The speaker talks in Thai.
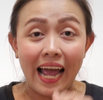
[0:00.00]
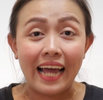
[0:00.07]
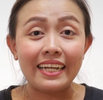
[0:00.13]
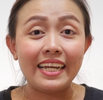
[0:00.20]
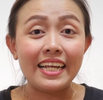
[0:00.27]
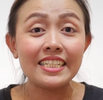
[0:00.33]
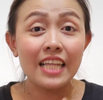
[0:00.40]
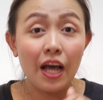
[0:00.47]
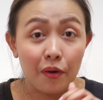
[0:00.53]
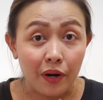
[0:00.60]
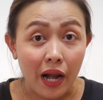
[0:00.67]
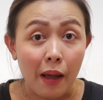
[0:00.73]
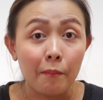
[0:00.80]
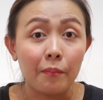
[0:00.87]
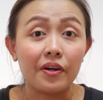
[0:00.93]
ฮาร์ดดิสก์
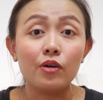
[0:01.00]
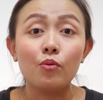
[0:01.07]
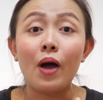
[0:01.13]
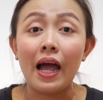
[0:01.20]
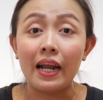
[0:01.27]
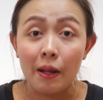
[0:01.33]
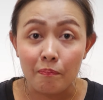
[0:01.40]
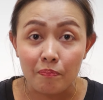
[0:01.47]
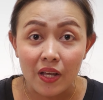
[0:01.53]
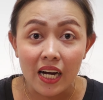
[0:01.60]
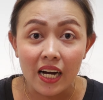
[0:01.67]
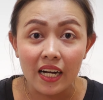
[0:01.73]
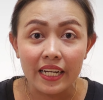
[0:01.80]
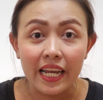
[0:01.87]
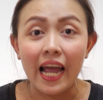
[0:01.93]
แรมหรือว่าอะแดปเตอ
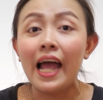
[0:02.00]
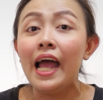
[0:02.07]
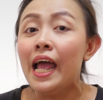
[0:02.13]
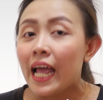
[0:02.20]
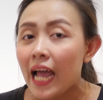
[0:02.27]
ร์เนี่ย